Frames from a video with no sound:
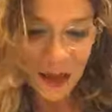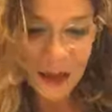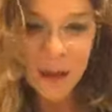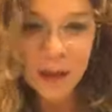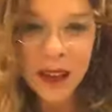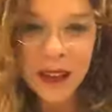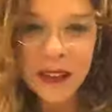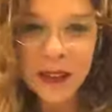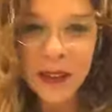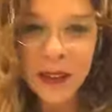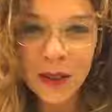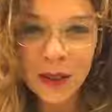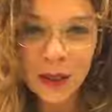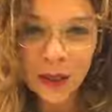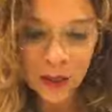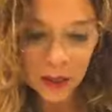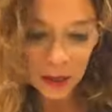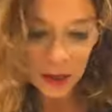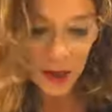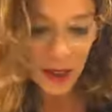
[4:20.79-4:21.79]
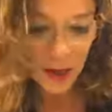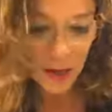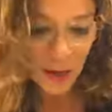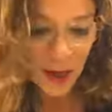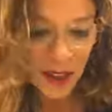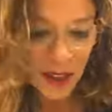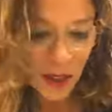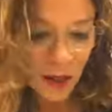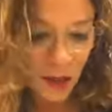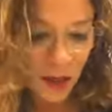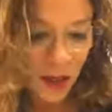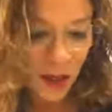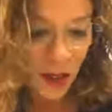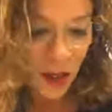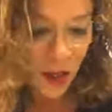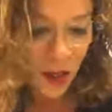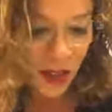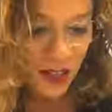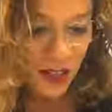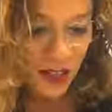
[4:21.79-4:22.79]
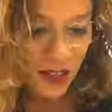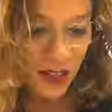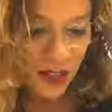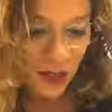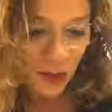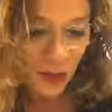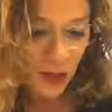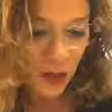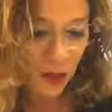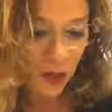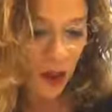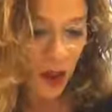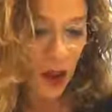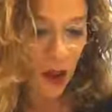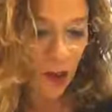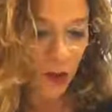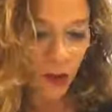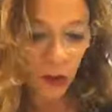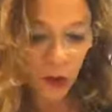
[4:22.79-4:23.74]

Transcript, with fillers: Medito, medito se non sia il caso di farlo,